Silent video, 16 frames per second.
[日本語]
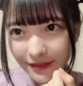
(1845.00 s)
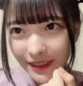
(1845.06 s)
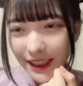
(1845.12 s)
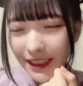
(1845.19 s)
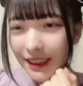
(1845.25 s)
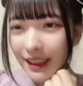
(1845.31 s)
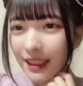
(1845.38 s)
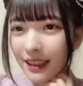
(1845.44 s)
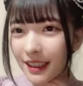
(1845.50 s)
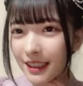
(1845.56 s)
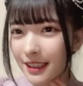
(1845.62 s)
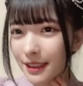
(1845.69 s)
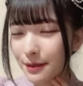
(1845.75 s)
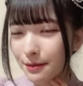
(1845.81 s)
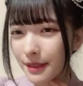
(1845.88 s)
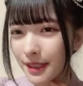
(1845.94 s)
あれなんて
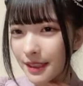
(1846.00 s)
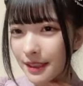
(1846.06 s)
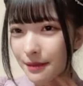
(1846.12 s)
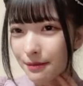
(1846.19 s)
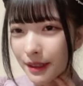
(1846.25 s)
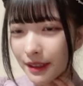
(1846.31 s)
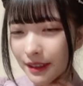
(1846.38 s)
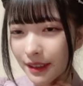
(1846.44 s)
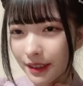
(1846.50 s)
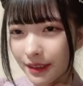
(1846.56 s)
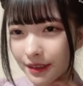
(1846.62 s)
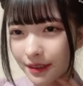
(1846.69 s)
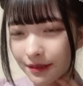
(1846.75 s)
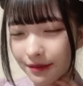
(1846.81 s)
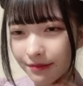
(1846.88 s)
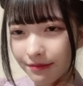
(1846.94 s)
説明すればいいんだ
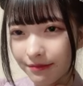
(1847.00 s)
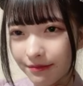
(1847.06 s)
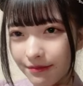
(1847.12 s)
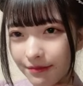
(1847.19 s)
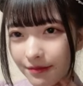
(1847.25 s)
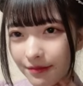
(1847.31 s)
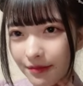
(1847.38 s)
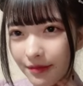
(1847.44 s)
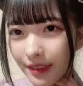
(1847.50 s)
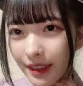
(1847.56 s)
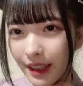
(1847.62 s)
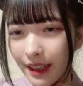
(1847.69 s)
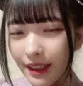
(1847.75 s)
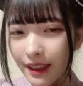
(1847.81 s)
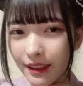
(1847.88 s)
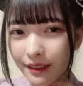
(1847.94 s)
ろうな
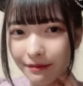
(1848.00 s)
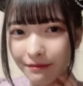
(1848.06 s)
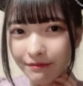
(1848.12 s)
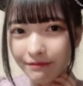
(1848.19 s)
んか